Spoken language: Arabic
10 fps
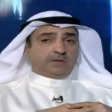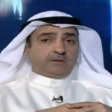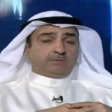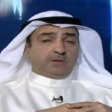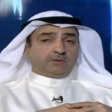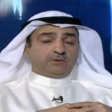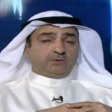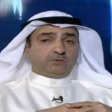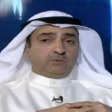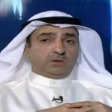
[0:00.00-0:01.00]
انا بعض
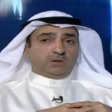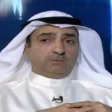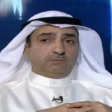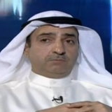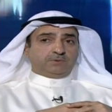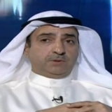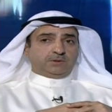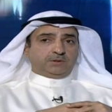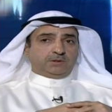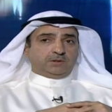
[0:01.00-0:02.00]
النواب
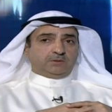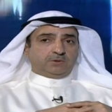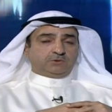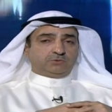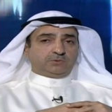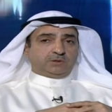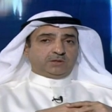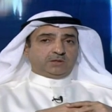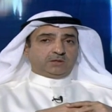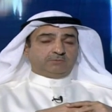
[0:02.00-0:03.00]
آه، اللي محسوبين على
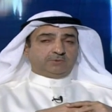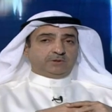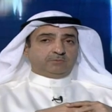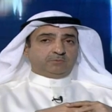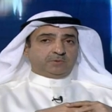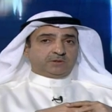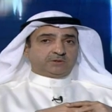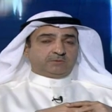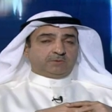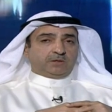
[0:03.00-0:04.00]
الاغلبيه
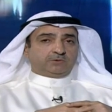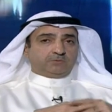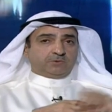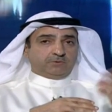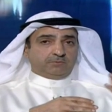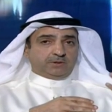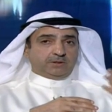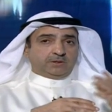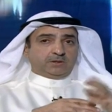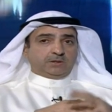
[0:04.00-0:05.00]
بالمناسبات ومن ضمنها